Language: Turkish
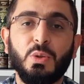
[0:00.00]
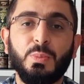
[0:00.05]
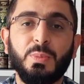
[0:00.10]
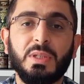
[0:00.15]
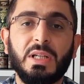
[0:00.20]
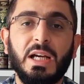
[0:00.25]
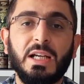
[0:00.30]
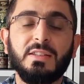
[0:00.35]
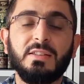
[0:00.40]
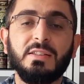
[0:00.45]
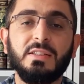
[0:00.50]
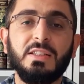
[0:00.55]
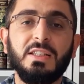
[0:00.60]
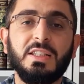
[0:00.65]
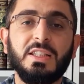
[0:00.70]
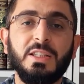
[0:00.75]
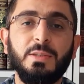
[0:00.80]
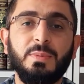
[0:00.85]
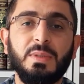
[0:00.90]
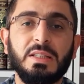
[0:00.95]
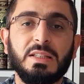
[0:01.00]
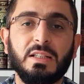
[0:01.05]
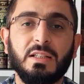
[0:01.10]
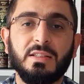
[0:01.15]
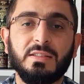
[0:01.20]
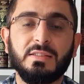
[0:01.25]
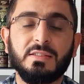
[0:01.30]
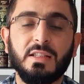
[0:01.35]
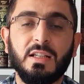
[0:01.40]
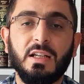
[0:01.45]
bıraktığı iki
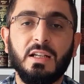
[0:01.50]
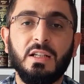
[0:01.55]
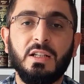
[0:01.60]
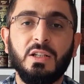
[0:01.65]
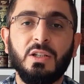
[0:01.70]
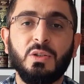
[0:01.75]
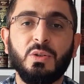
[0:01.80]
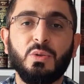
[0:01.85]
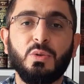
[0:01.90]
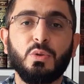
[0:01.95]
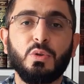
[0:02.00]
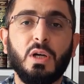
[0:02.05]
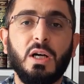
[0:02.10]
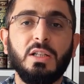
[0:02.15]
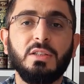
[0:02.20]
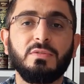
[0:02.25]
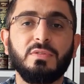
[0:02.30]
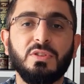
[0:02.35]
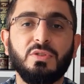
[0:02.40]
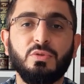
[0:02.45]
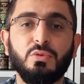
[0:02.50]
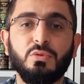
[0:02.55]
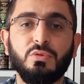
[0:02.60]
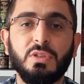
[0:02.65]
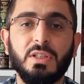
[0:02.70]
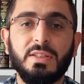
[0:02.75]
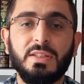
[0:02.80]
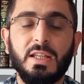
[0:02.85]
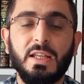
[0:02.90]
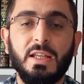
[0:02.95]
mirasa, Kur'an ve
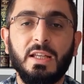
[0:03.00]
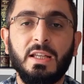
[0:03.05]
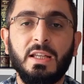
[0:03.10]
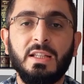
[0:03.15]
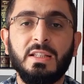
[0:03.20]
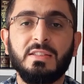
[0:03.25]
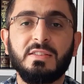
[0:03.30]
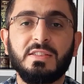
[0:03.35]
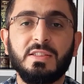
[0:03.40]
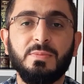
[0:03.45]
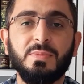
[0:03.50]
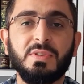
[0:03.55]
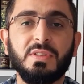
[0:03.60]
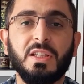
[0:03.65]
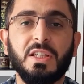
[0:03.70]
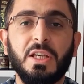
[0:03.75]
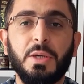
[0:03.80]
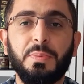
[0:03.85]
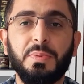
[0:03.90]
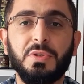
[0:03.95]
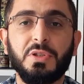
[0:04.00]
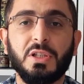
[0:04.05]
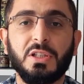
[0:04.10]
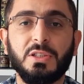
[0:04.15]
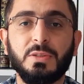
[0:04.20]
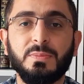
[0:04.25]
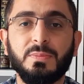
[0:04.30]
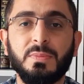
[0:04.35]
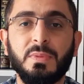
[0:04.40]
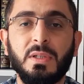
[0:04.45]
sünnete sımsıkı
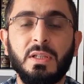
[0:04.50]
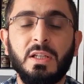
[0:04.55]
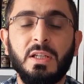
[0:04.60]
yapışalım